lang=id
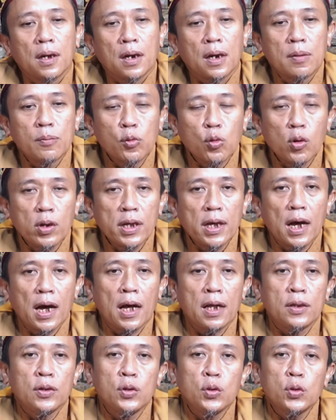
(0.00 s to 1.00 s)

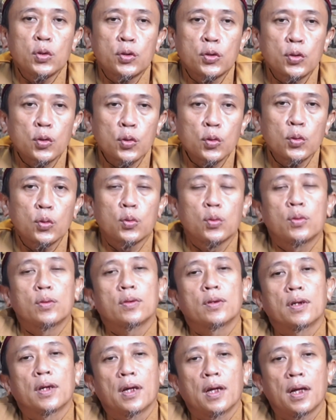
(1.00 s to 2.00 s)
kemuliaan justru
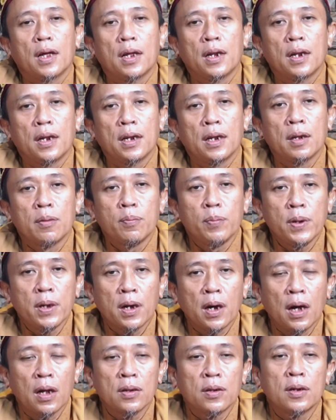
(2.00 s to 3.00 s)
lebih
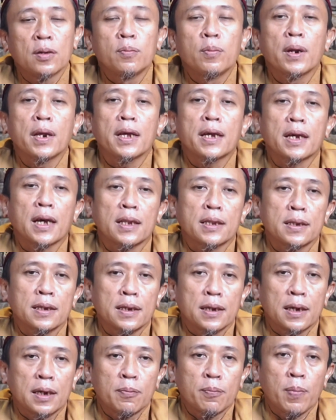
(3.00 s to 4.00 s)
Allah
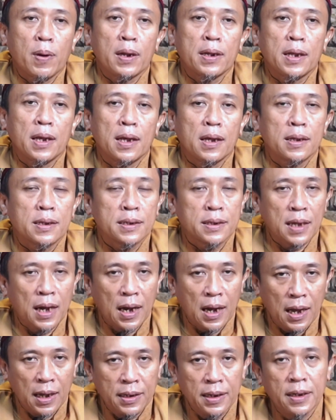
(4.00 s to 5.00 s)
berikan kepada
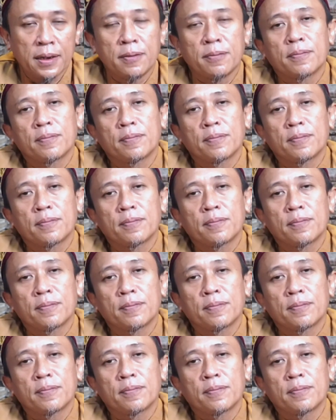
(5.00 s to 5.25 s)
sang adik.